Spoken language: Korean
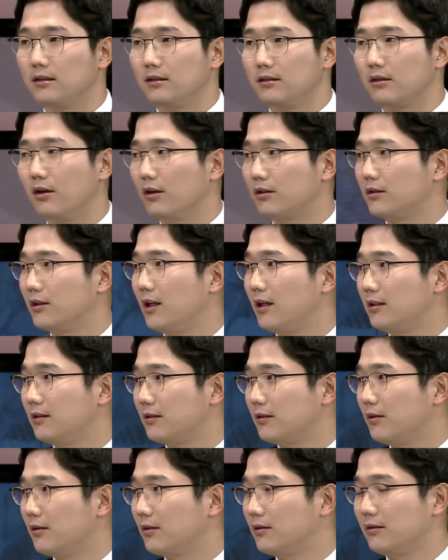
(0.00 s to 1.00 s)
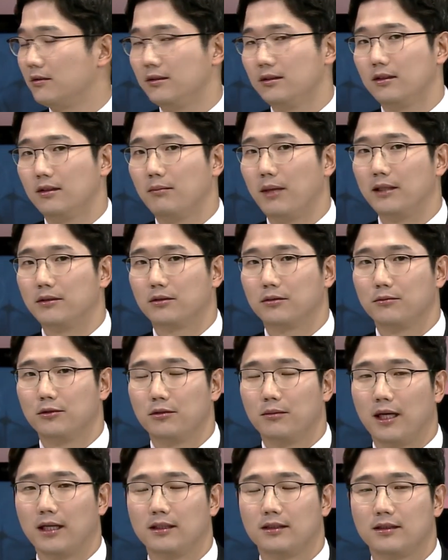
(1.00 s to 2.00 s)
걱정하는 그런 이제
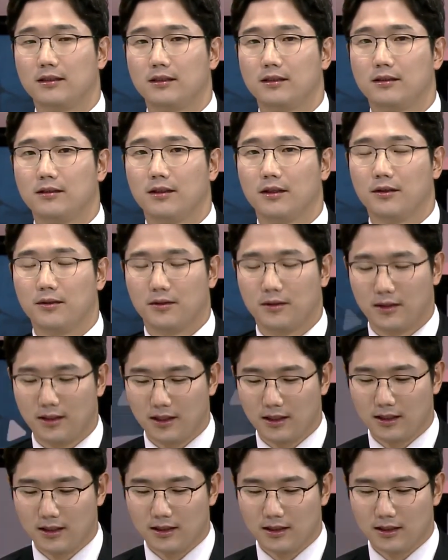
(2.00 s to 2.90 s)
반성문을 많이 쓰시는데요. 네.